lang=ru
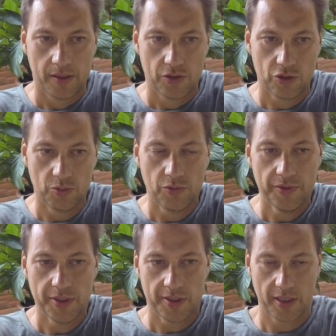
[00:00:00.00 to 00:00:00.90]
чтобы
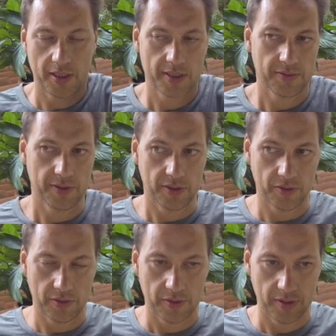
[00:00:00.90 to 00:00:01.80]
увидеть как раз вот
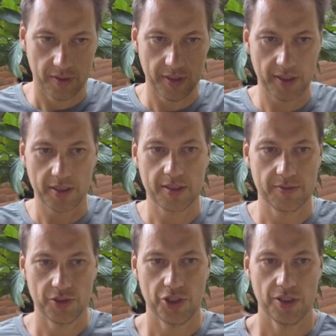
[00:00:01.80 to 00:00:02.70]
это яркое
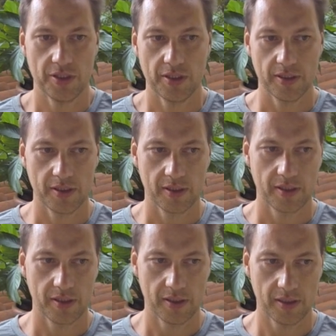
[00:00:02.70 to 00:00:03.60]
свечение,
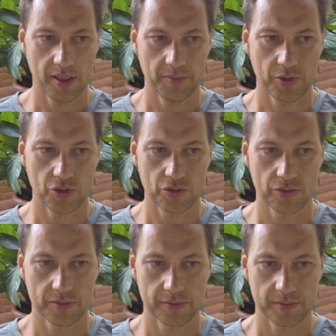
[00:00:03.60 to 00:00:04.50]

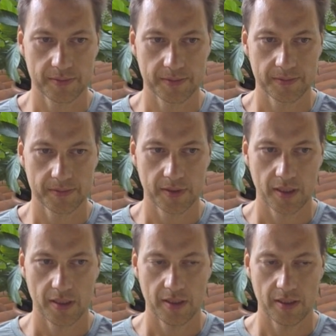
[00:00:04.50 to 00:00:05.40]
лампочку.
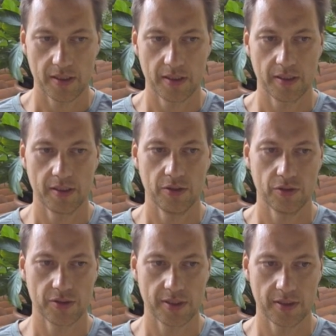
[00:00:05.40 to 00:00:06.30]
Э,
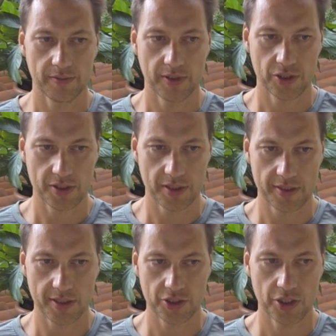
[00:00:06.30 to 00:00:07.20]
Ее цель, ваша
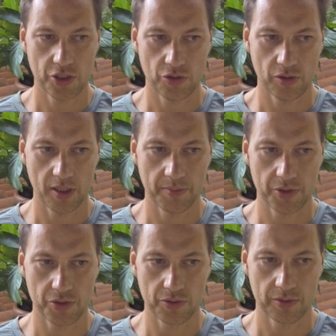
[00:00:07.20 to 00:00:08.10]
цель зажечь эту
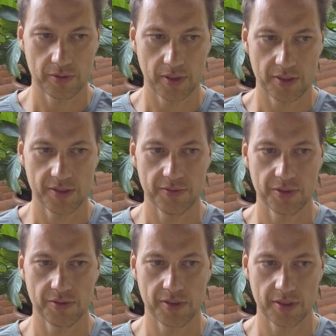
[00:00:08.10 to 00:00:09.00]
лампочку,
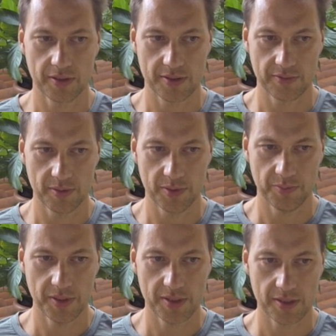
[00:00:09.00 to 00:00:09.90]
активировать так называемый
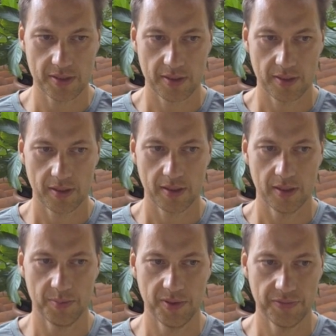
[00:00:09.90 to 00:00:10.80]
писис,
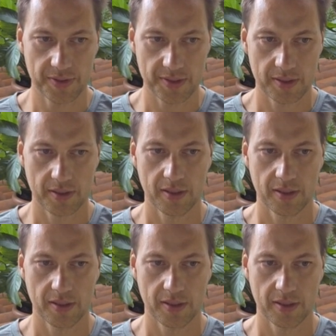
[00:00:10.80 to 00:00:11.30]
эпифис,